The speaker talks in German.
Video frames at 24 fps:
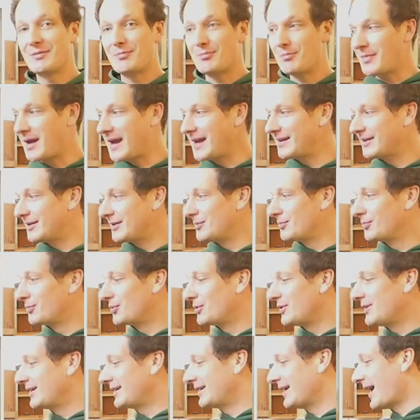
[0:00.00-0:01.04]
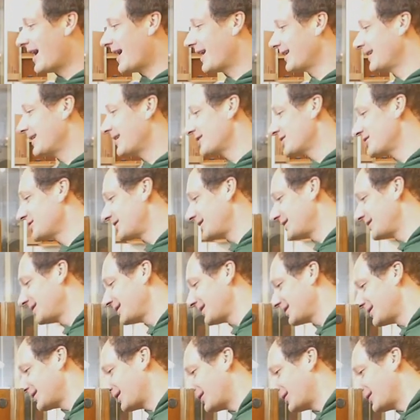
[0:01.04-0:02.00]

Made in Bulgaria steht da